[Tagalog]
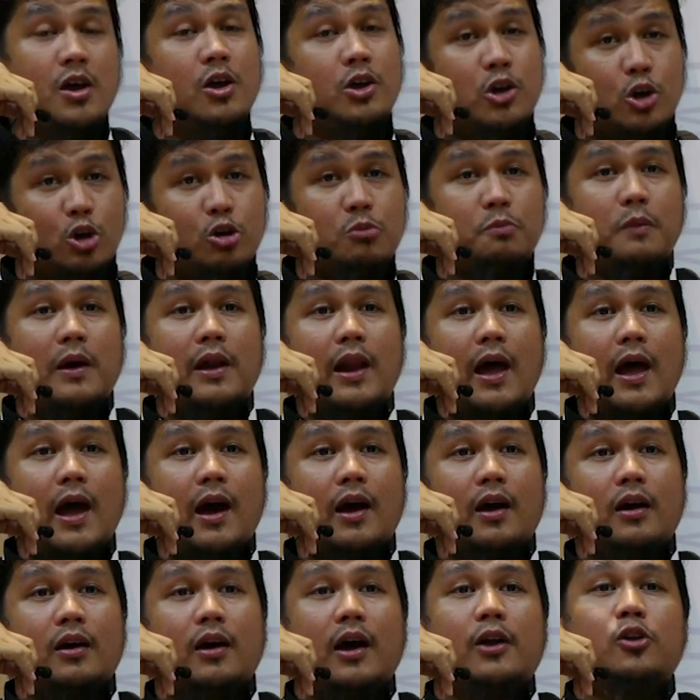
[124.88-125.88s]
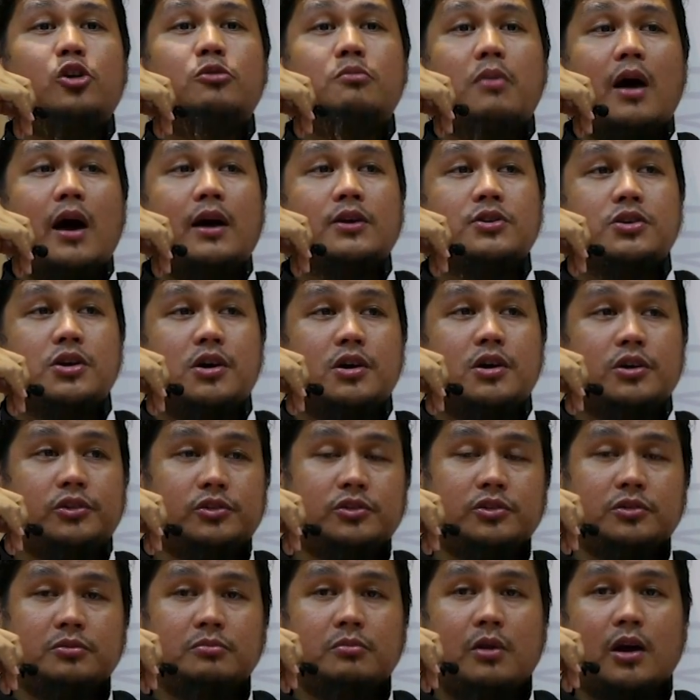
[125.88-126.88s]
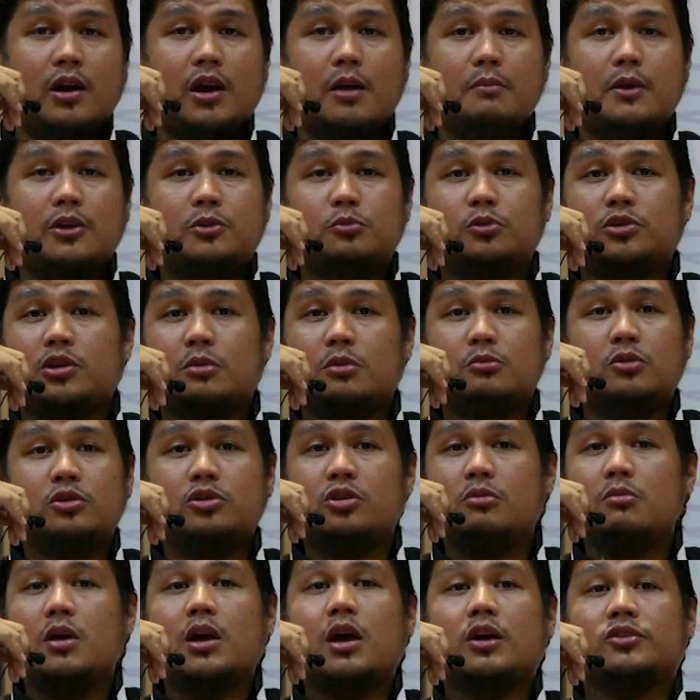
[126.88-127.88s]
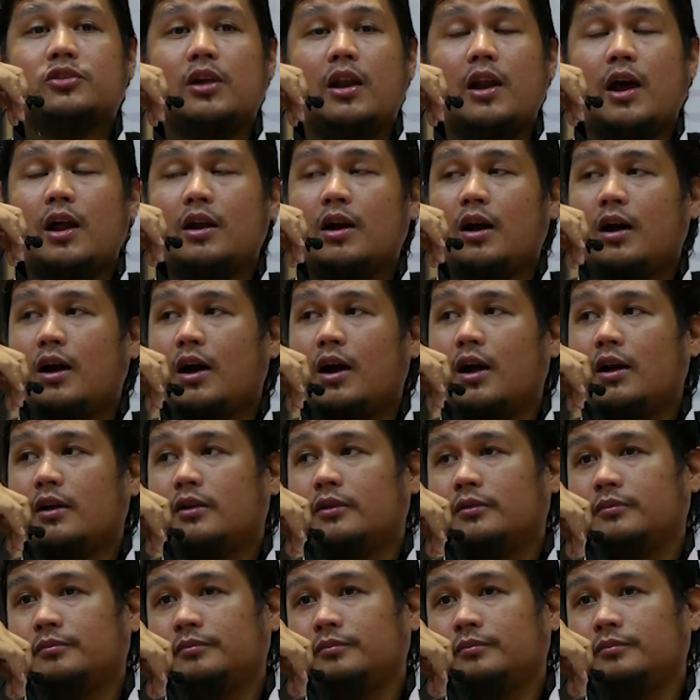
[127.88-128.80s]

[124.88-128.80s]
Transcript: Yun pa lang, ganun ba ang Diyos? Paglabas mo sa mundo, may kasalanan ka?